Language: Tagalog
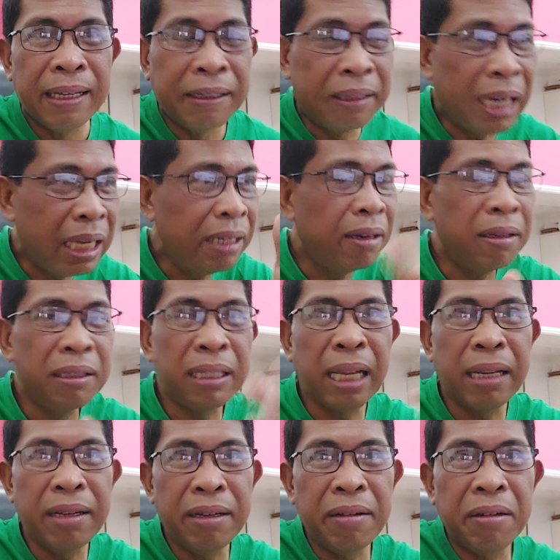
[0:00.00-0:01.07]
O ngayon,
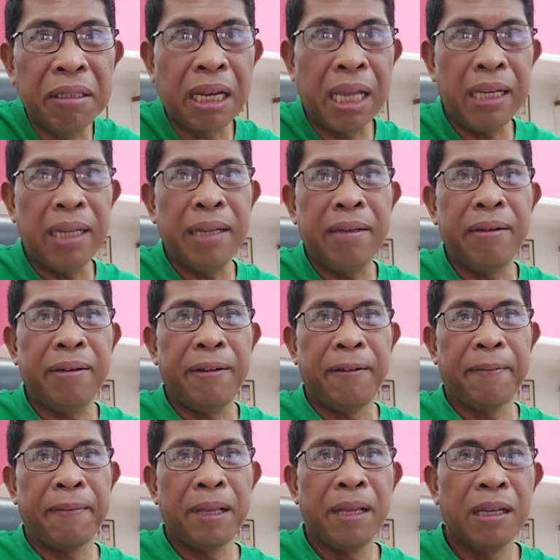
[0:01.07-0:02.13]
tanong ko sa inyo,
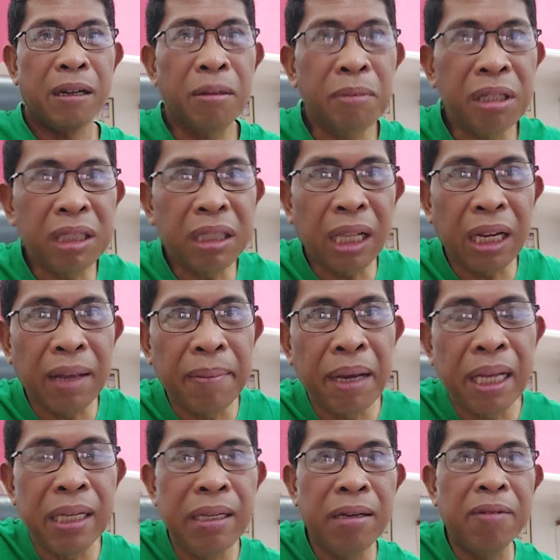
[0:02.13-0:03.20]
kumusta
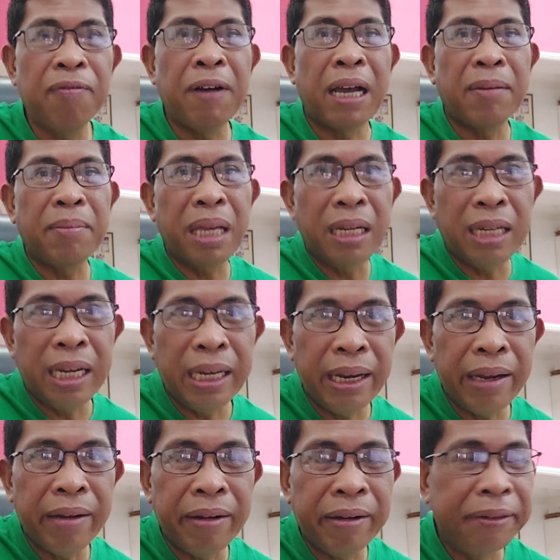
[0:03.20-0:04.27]
naman yung farming
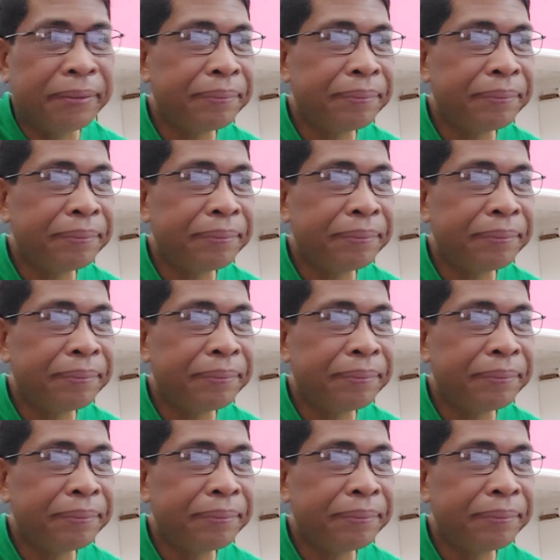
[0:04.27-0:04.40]
ninyo